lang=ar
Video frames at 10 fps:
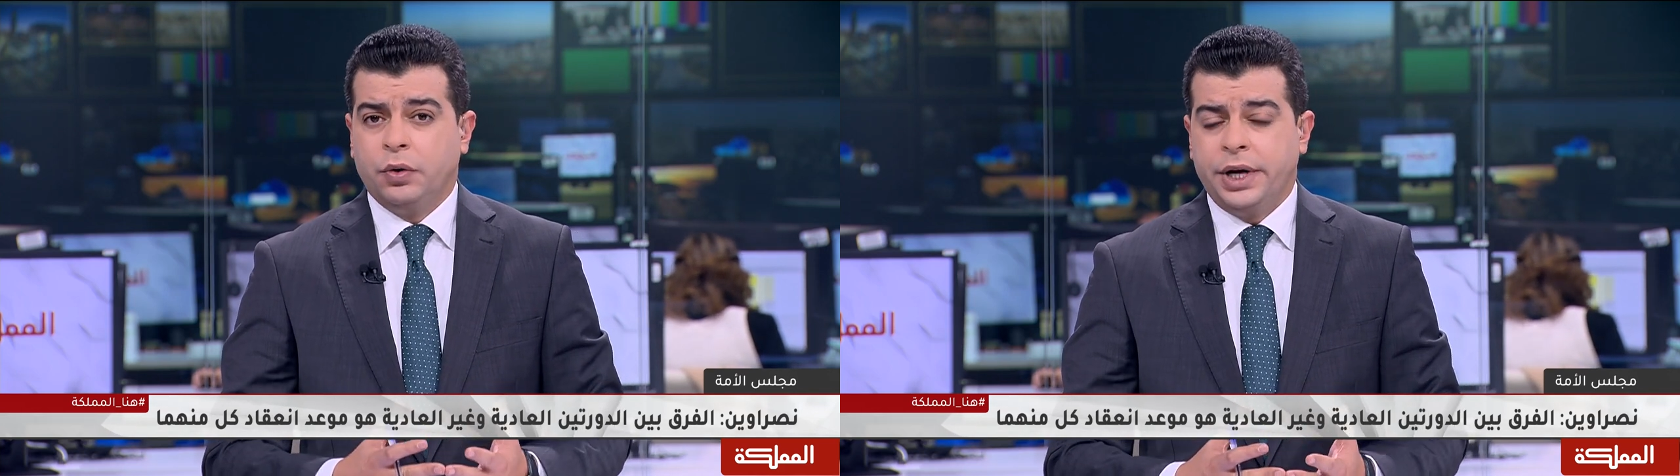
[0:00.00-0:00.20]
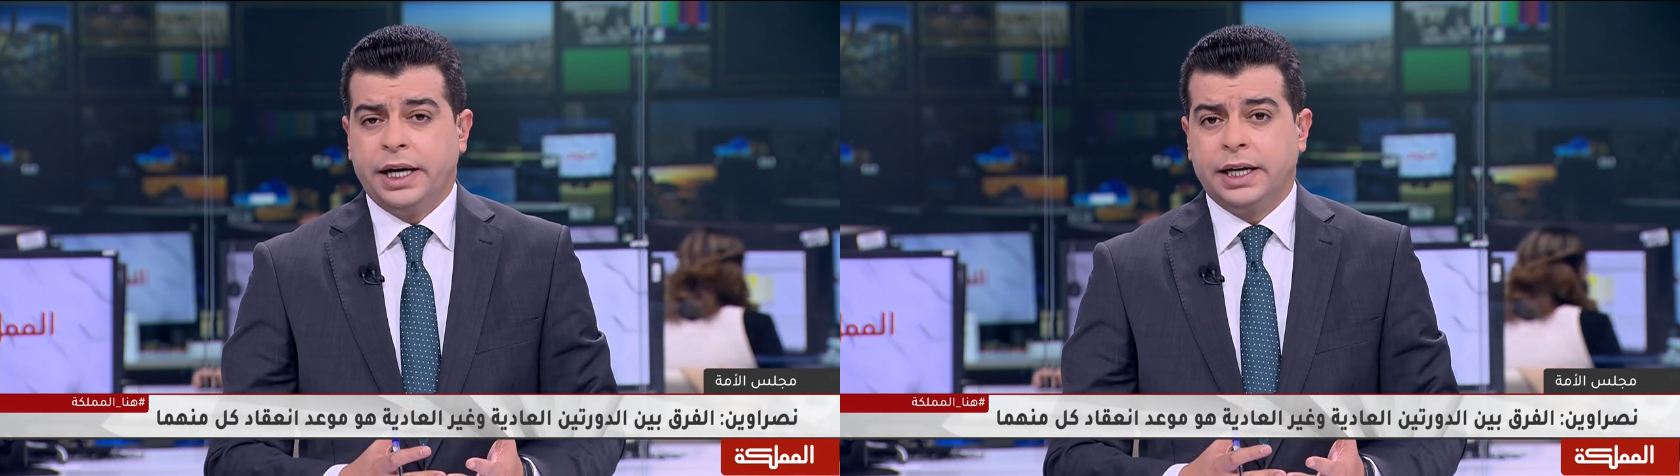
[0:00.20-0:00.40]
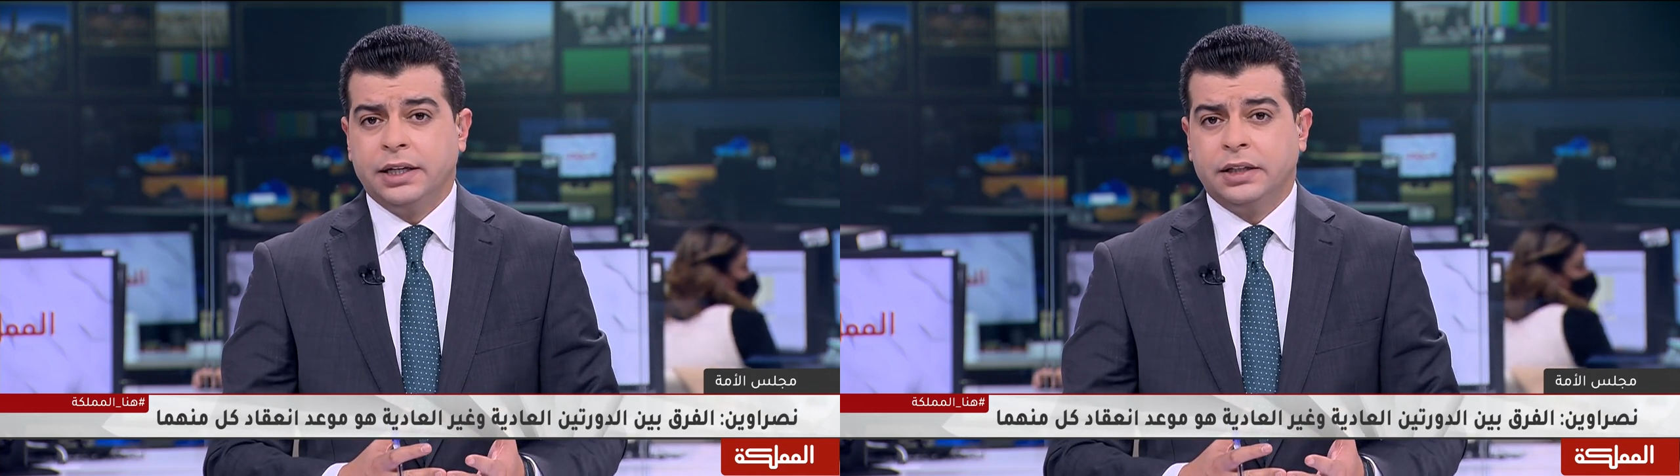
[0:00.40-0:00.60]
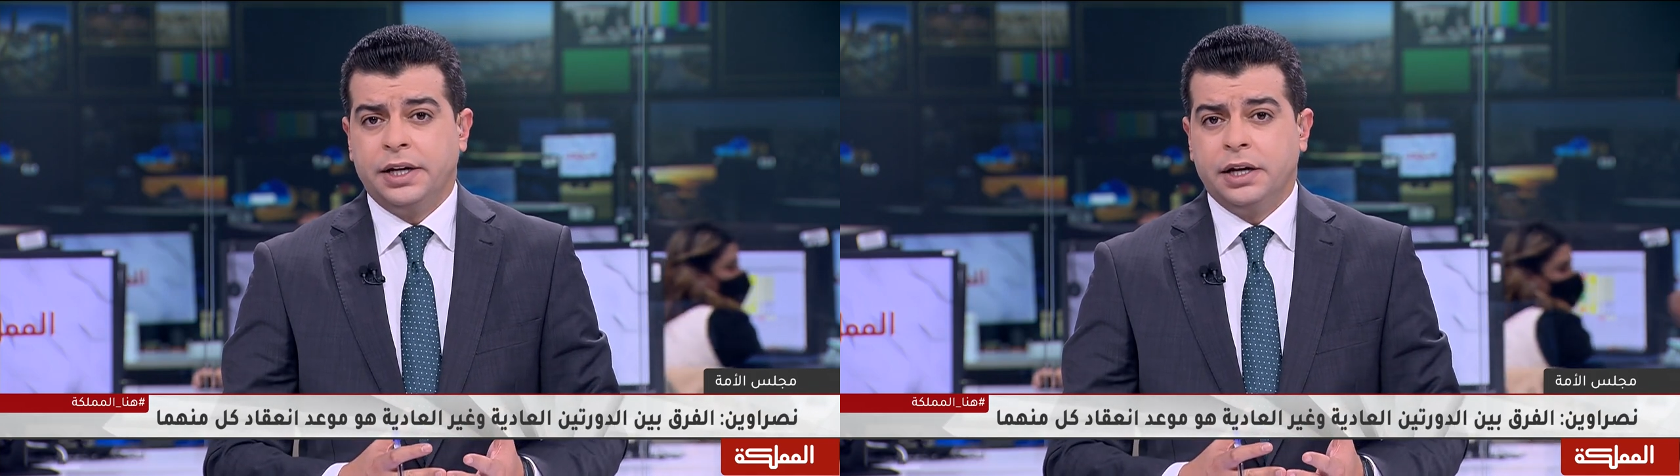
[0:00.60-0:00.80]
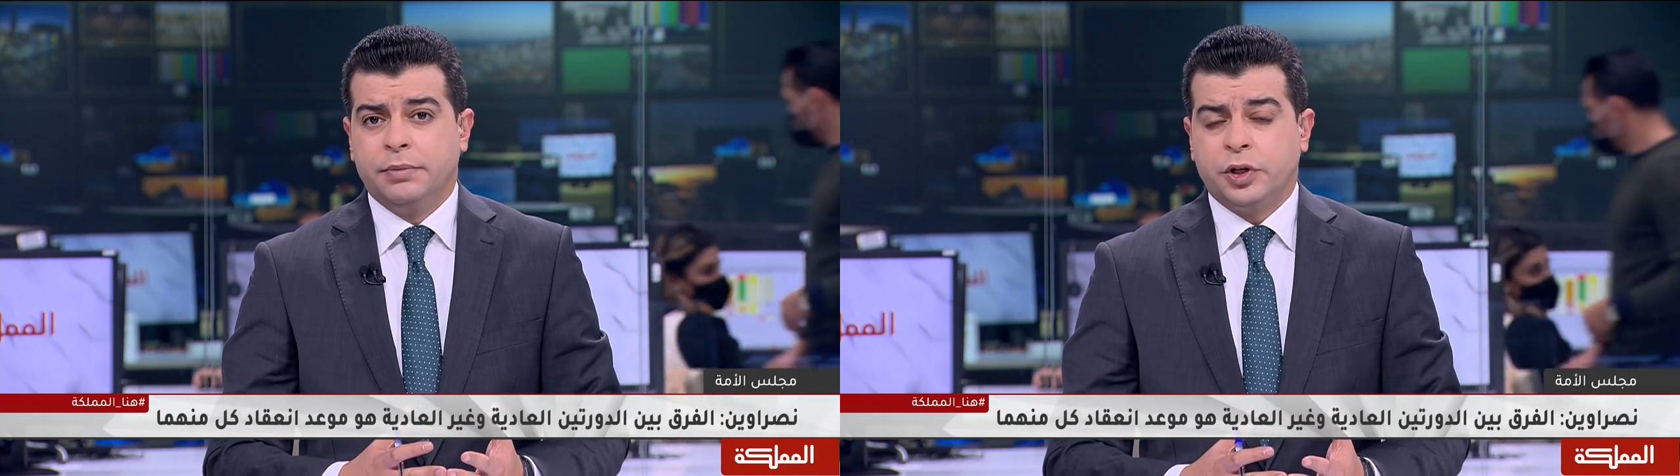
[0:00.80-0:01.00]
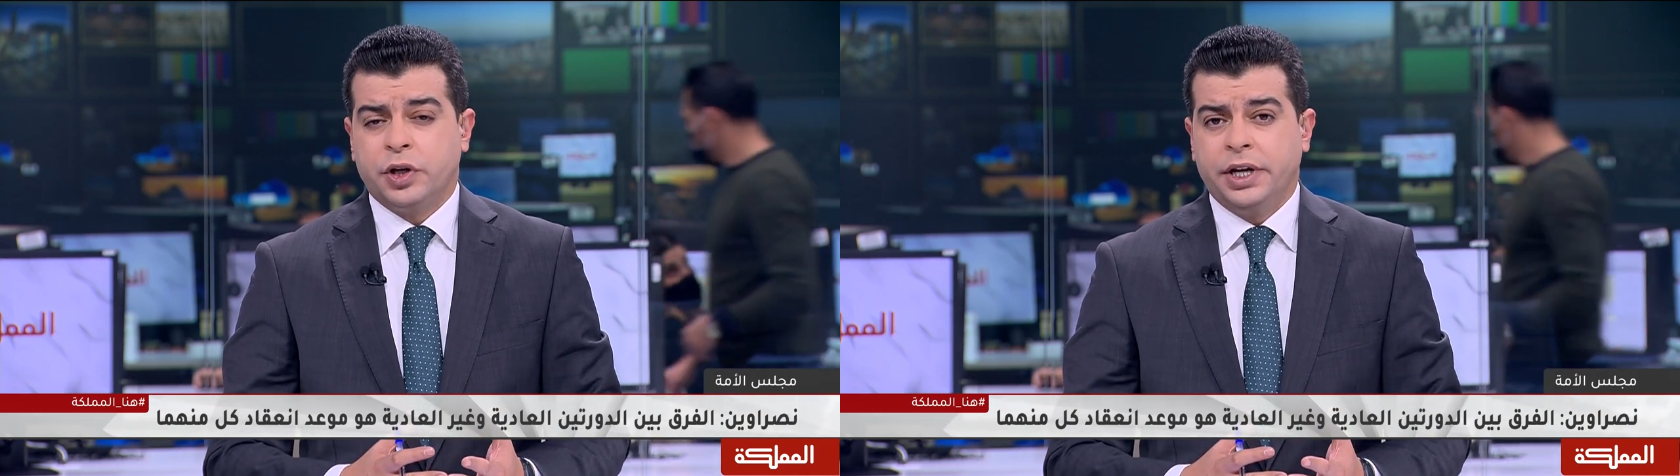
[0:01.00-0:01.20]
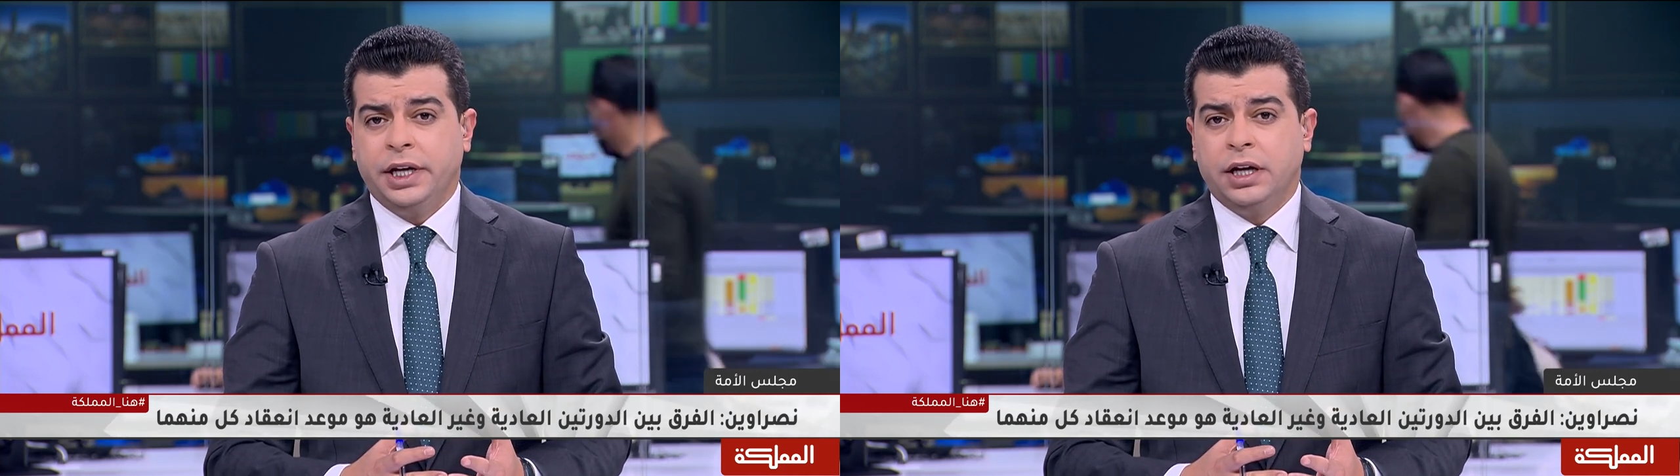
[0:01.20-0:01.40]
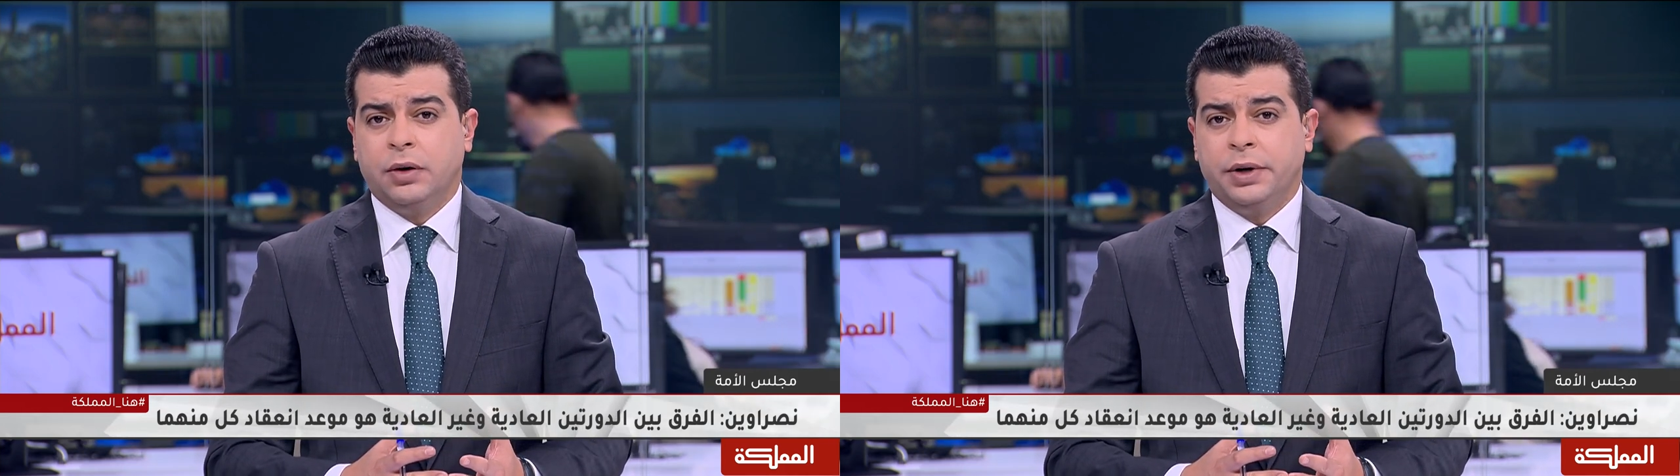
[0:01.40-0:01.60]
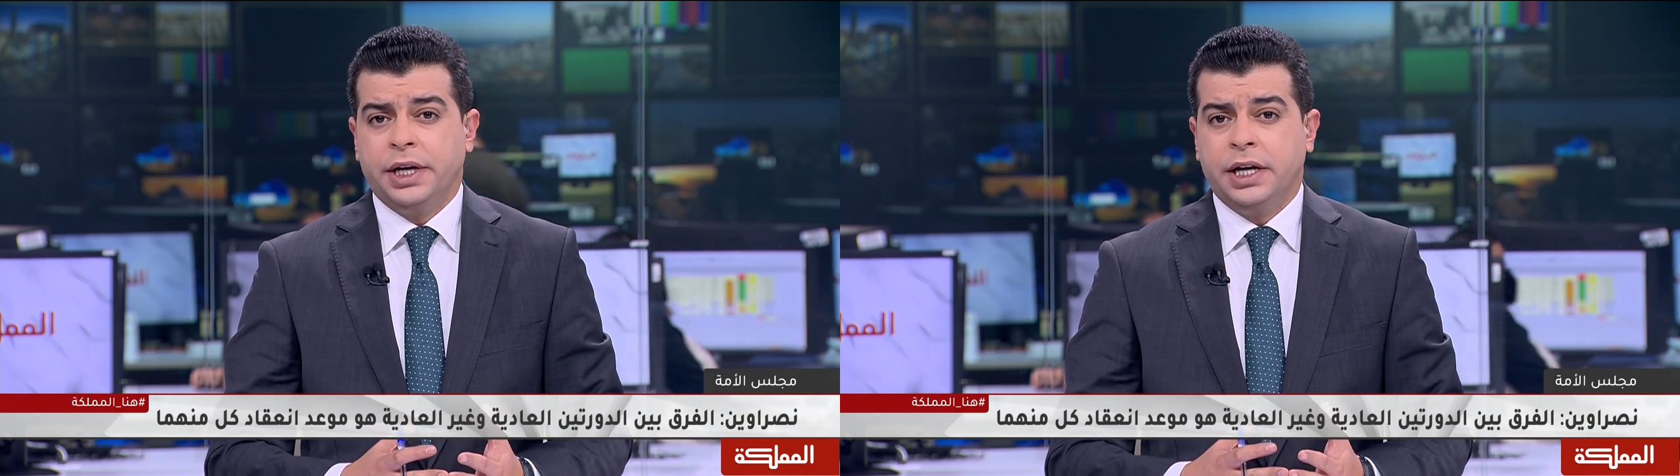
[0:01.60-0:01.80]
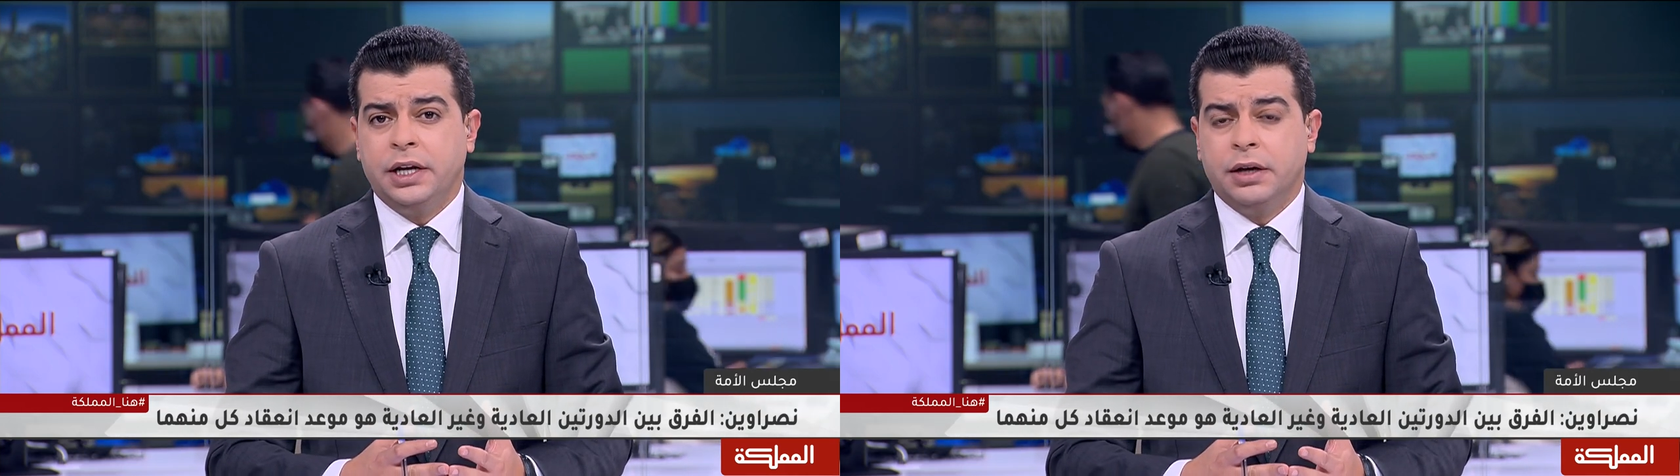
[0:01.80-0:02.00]
هناك أيضا مشاريع
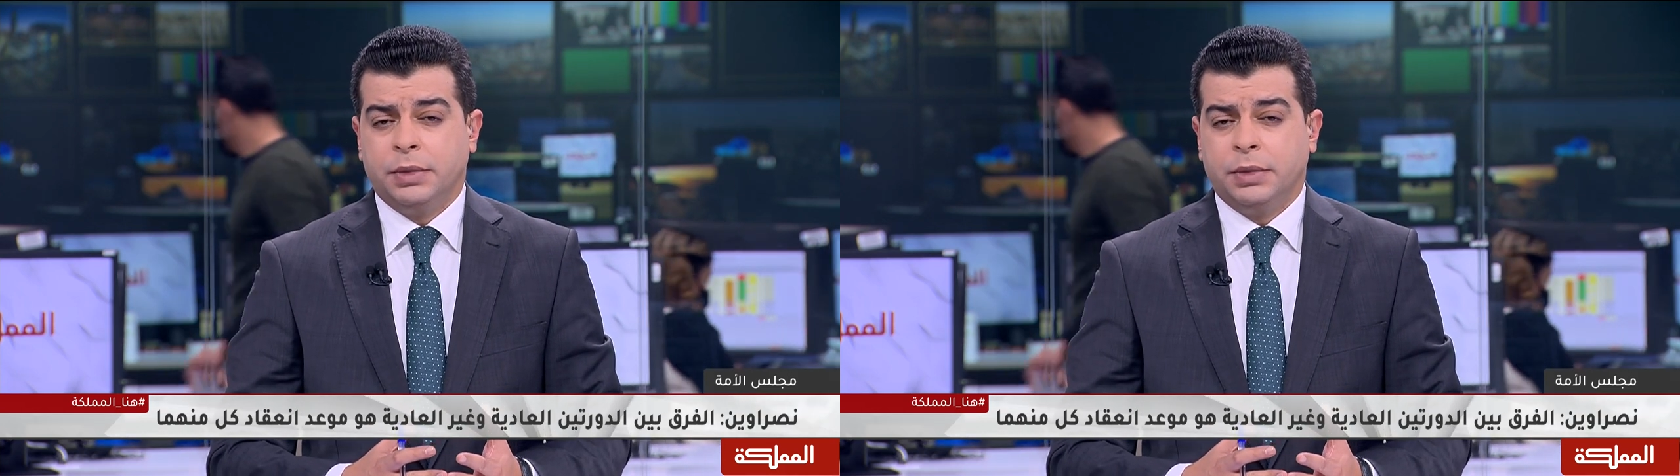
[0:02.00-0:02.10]
قوانين